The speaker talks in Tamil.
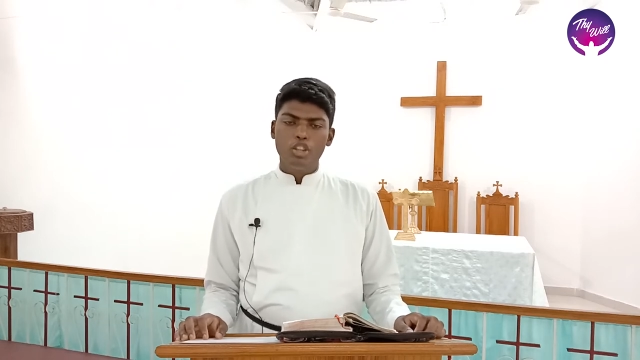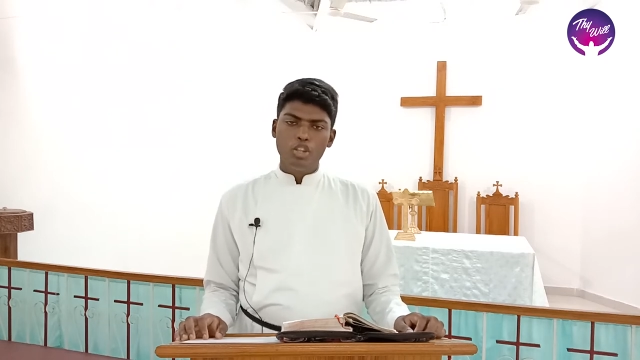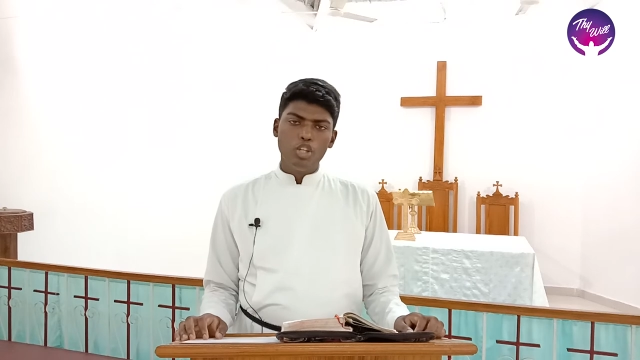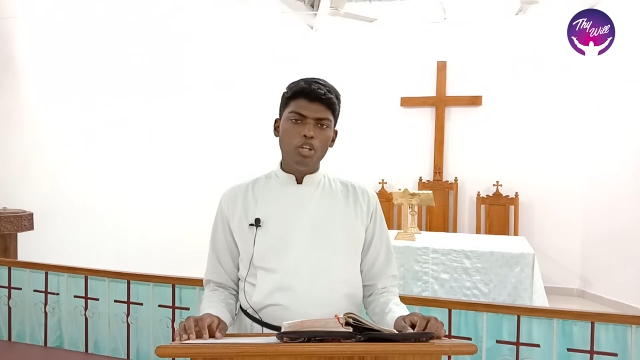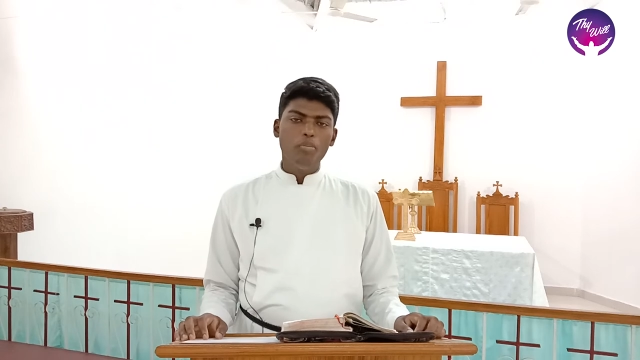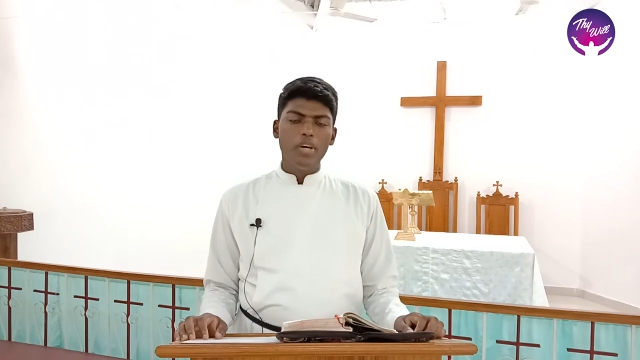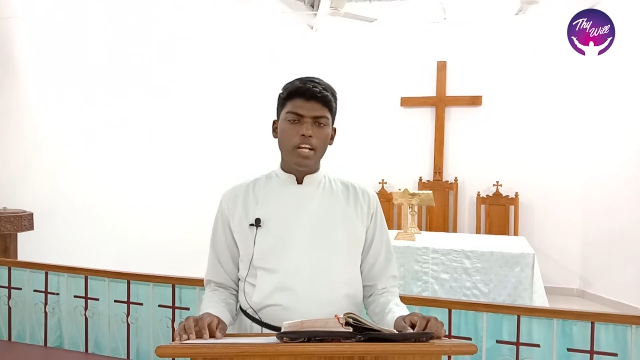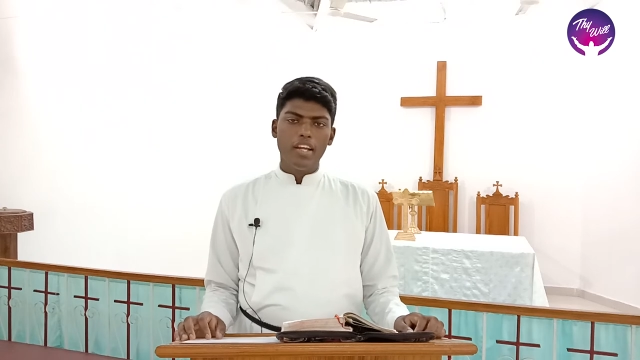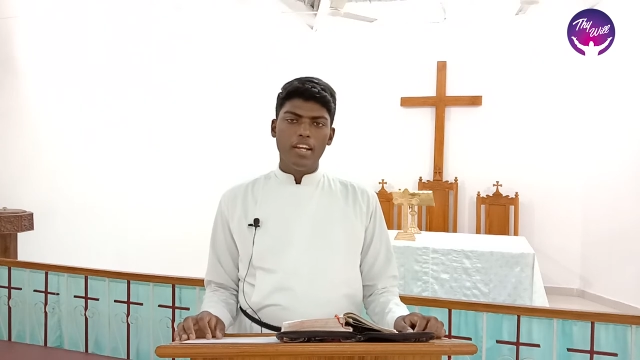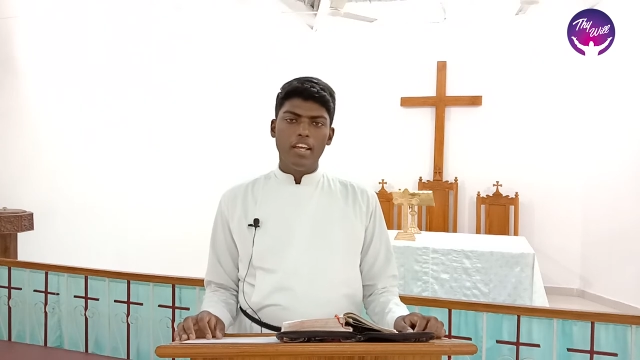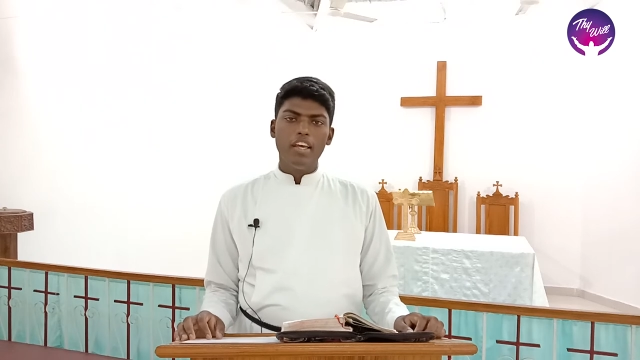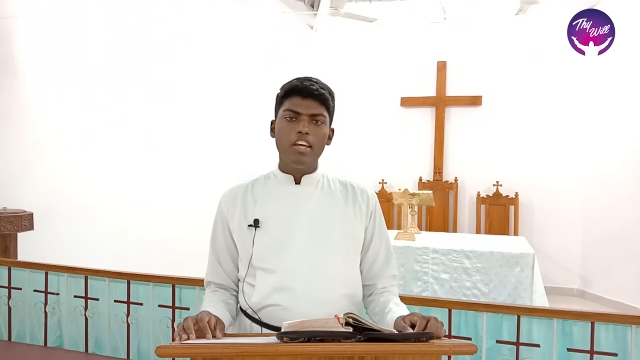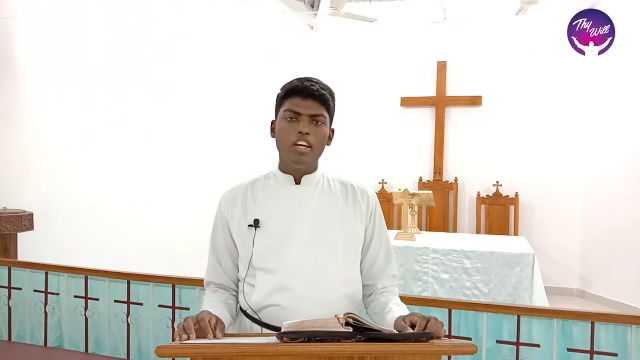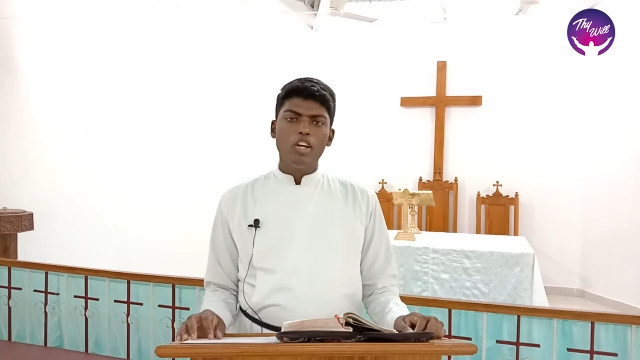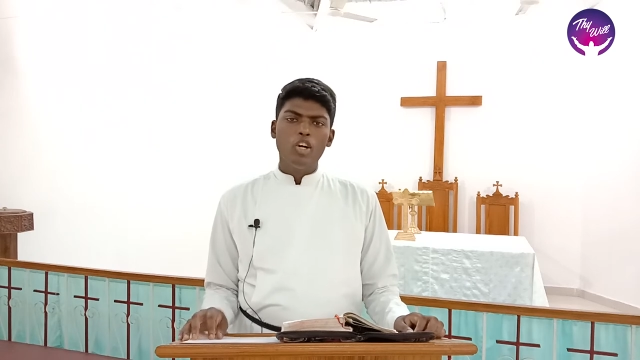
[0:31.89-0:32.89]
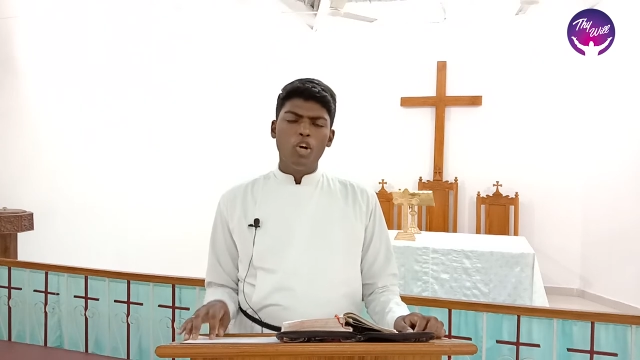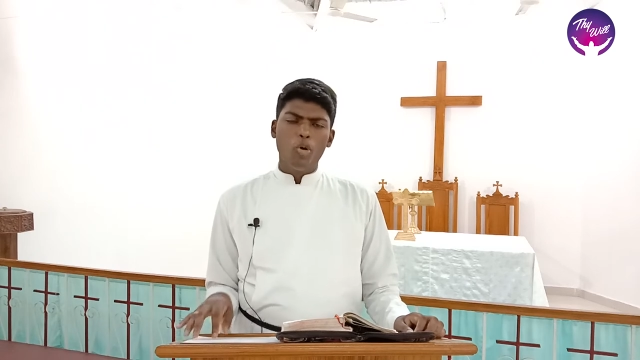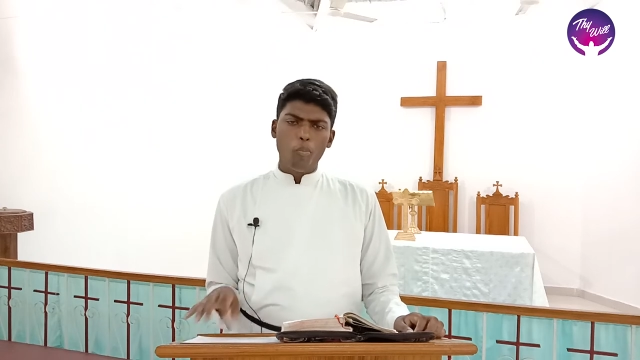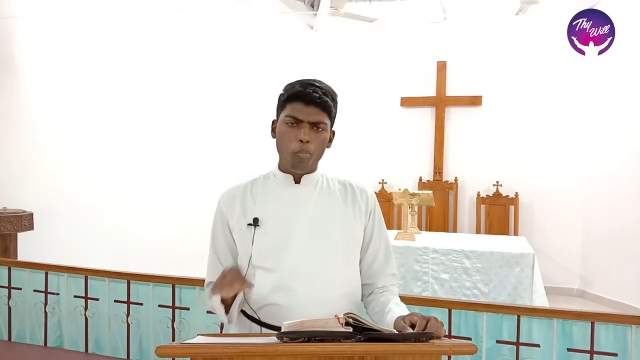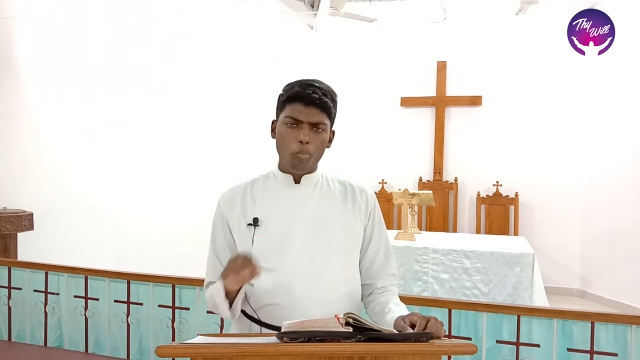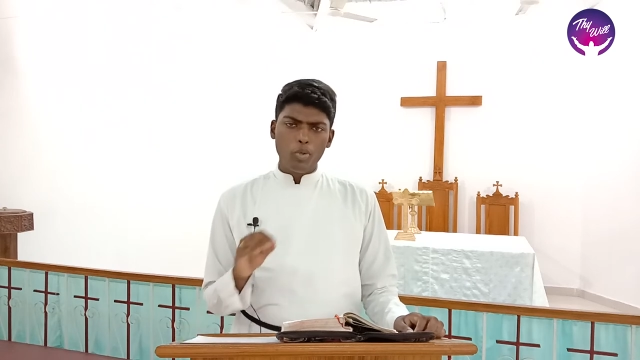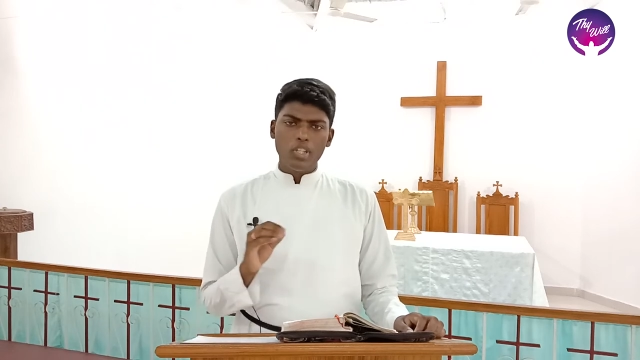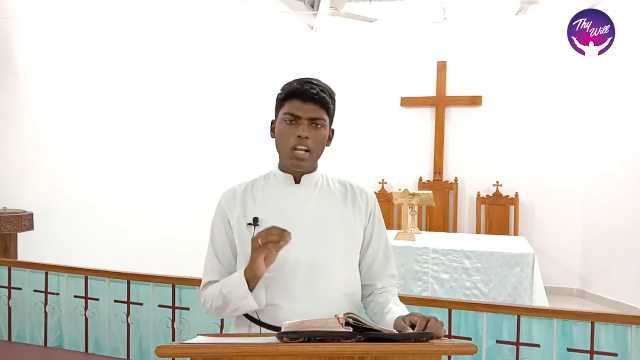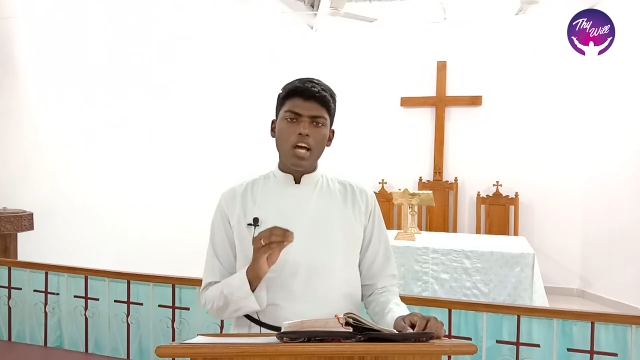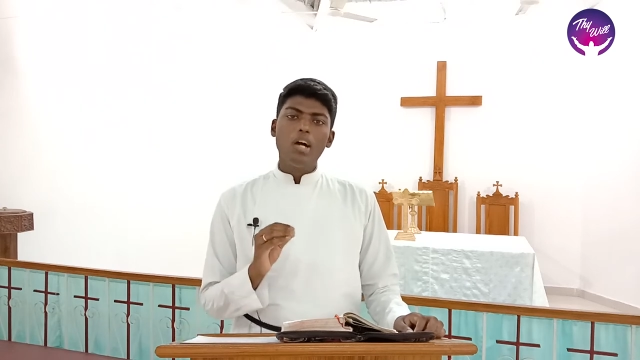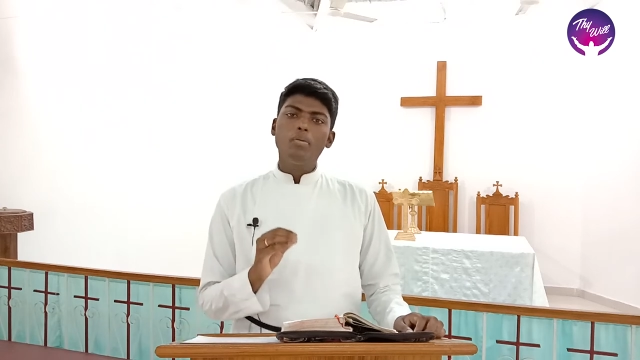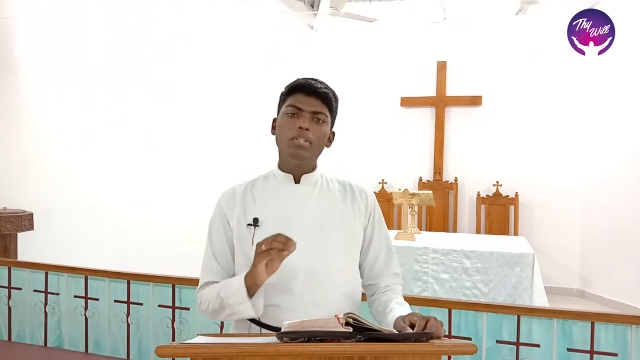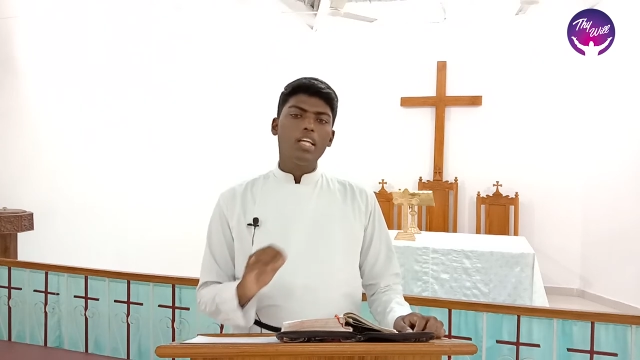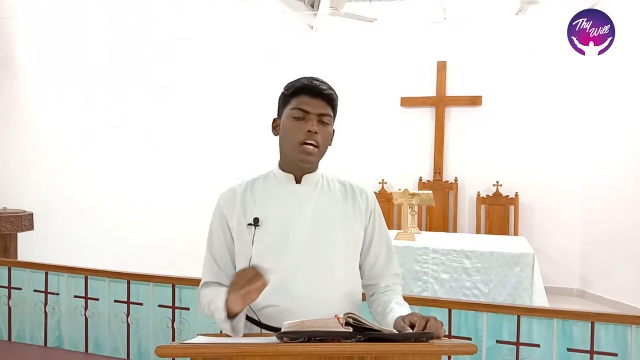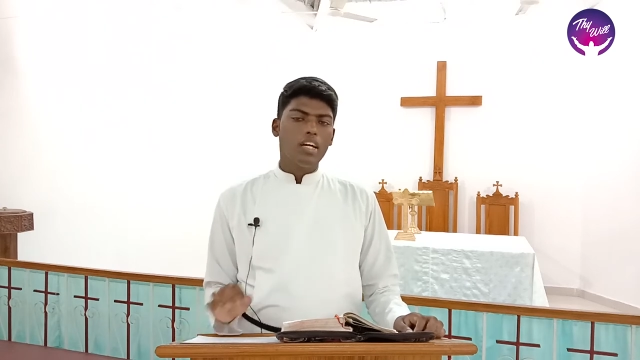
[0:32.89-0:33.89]
திருமறையிலே
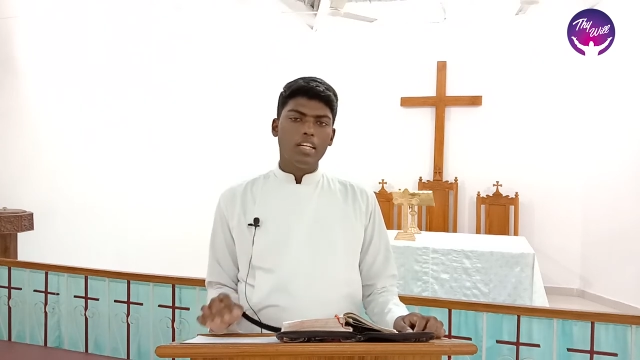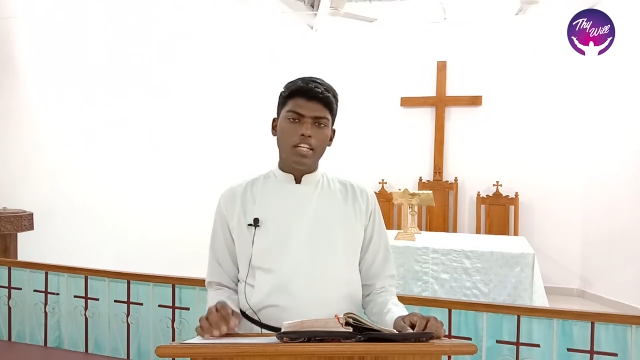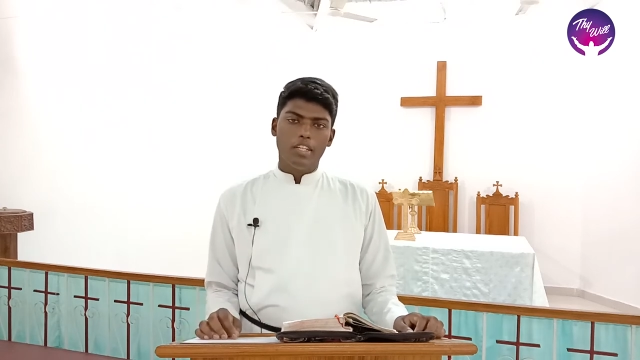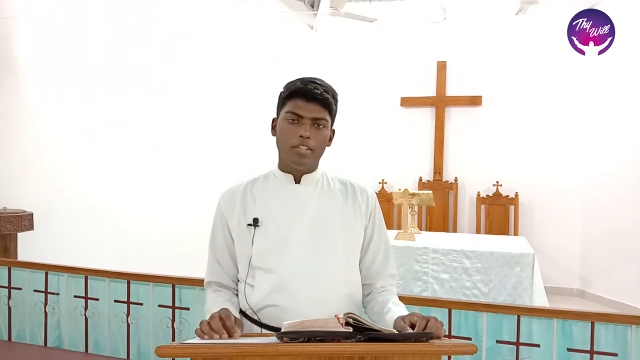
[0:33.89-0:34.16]
முதலாவதாக